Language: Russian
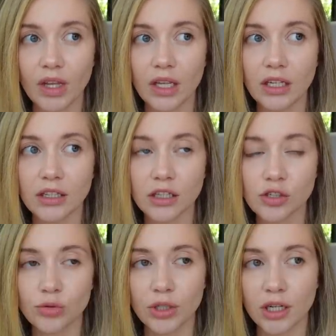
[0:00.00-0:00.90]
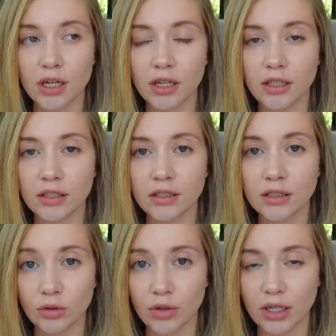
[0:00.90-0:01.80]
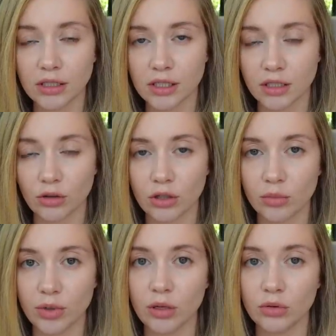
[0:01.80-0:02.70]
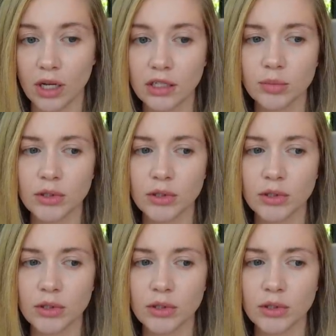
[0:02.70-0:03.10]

И также уехали те украинцы, которые были у нас.